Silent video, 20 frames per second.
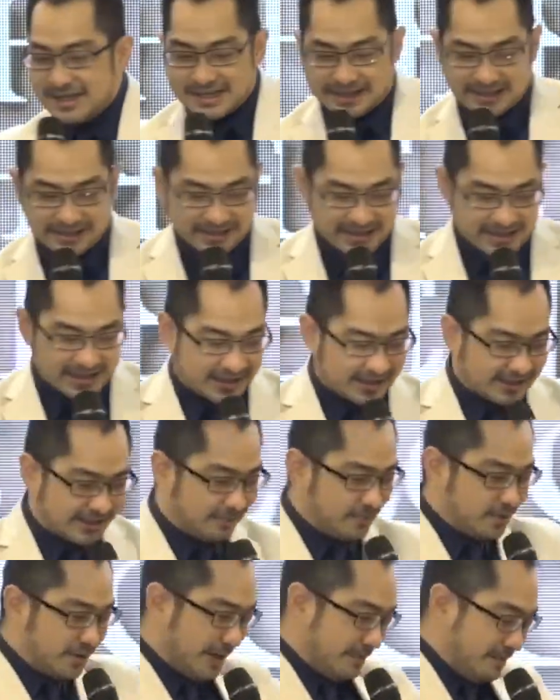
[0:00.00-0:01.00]
ketika kita
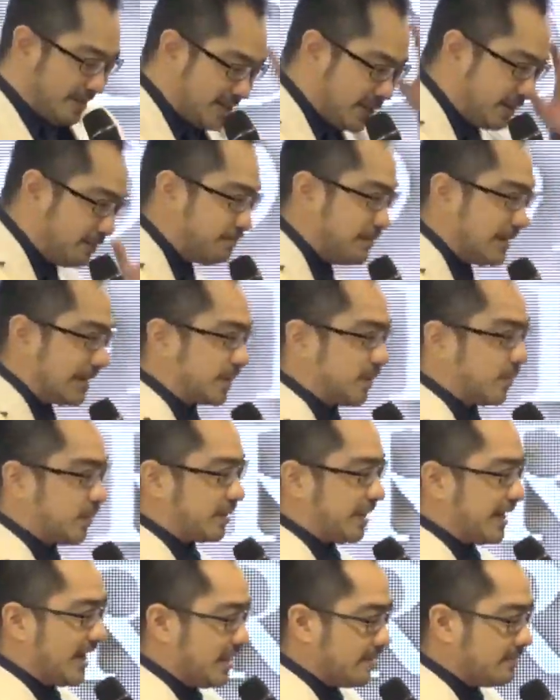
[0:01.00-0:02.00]
mulai menyembah
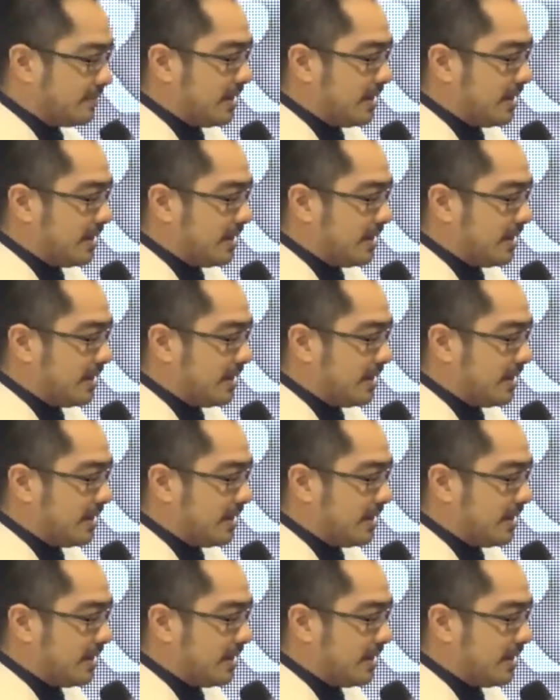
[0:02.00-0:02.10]
Tuhan,